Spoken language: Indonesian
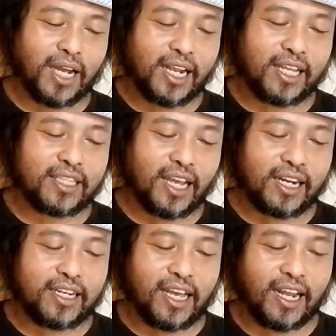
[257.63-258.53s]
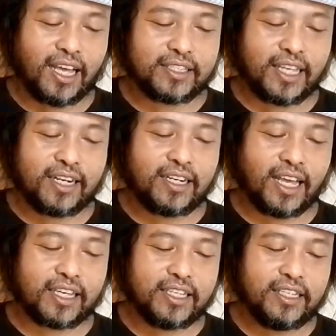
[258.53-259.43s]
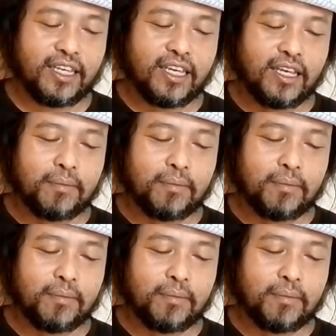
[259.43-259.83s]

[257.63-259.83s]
maka tak ada alasan lagi